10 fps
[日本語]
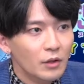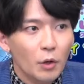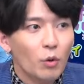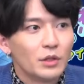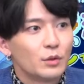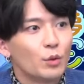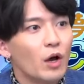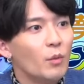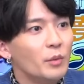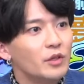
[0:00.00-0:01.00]
や俺それ
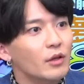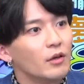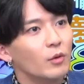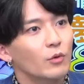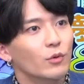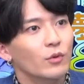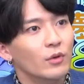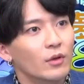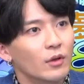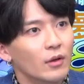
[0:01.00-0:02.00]
あんま見てないかも
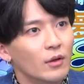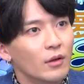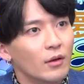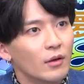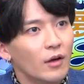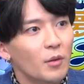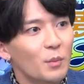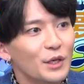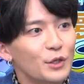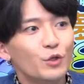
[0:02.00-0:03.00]
あん
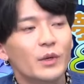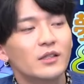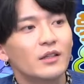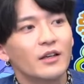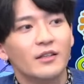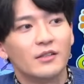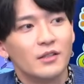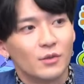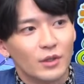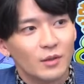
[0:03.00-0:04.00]
まり有名じゃないやつです